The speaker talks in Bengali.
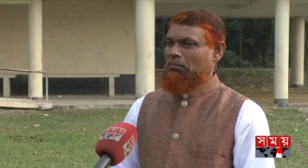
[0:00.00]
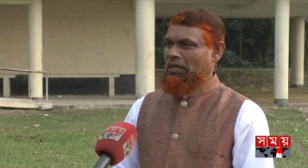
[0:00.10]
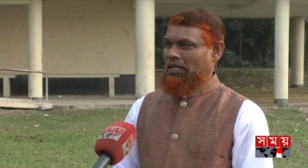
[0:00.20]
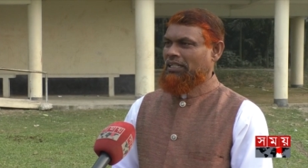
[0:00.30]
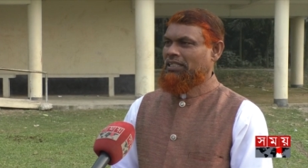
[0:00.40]
না
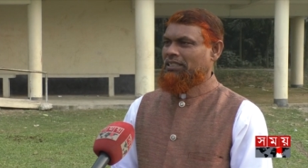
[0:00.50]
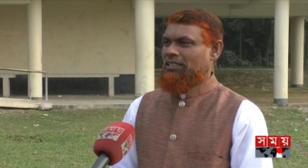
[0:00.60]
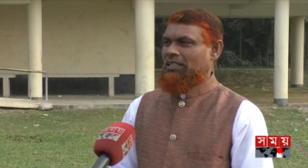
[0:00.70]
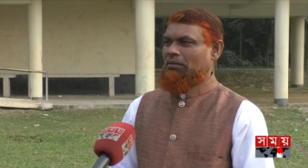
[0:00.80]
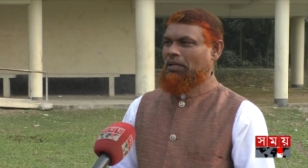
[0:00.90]
বাংলাদেশ
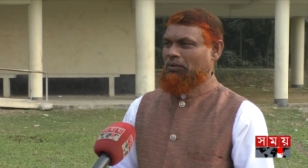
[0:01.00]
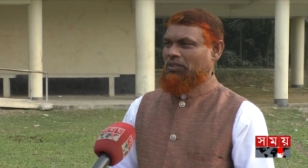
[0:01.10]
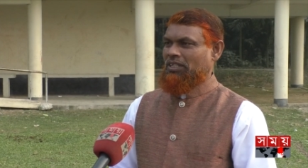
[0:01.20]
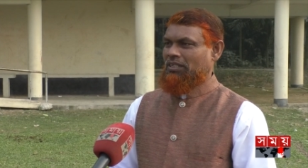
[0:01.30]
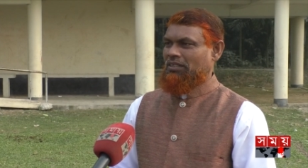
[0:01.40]
না
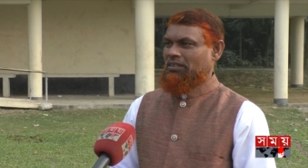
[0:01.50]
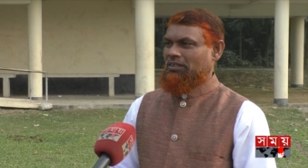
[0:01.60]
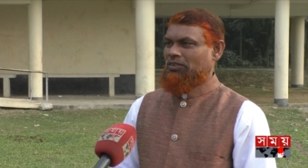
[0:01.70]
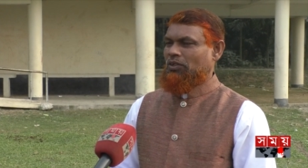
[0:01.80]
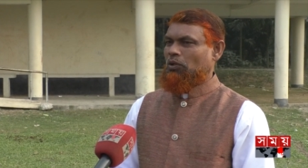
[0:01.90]
ভারতের
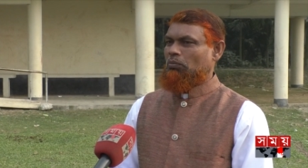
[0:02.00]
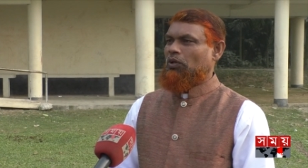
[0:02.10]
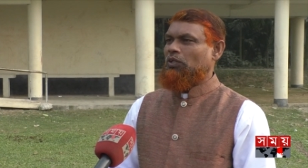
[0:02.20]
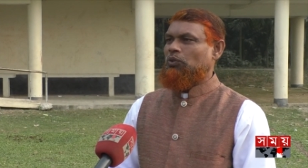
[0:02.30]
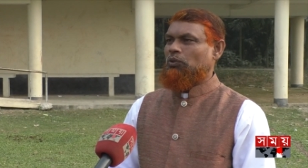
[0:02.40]
সকল
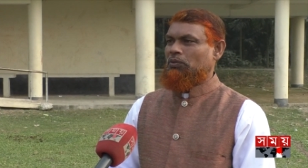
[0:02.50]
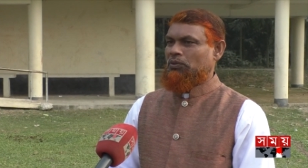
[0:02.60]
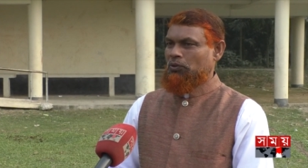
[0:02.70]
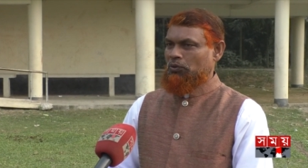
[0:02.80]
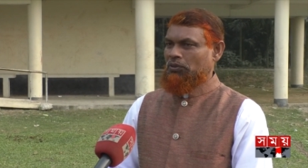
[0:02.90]
প্রকার সুযোগ
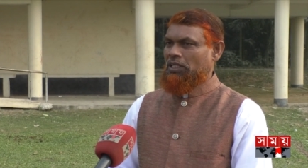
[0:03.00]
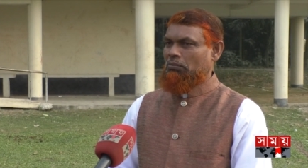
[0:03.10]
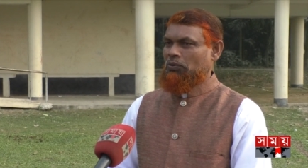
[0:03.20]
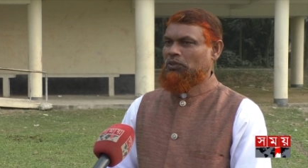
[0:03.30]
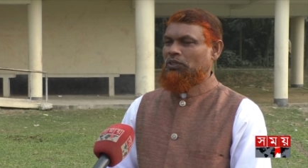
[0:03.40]

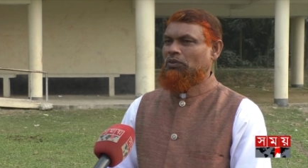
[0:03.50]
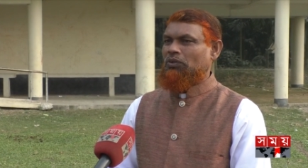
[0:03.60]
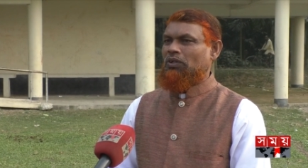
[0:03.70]
সুযোগিতায় বঞ্চিত